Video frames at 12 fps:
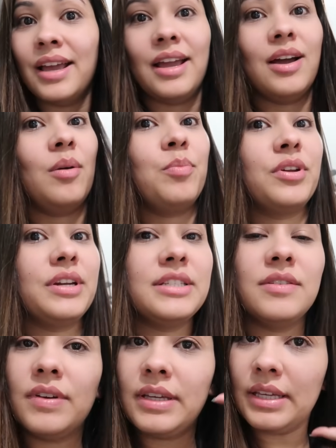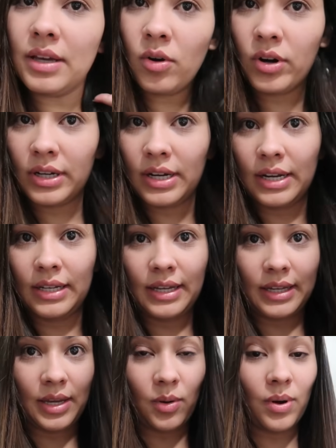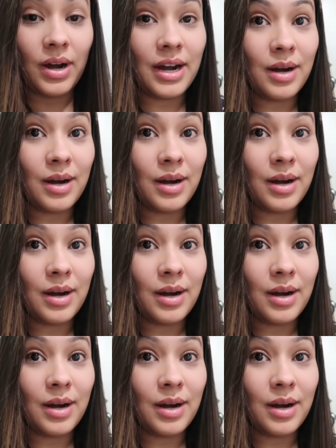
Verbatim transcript: É uma progressiva orgânica que eu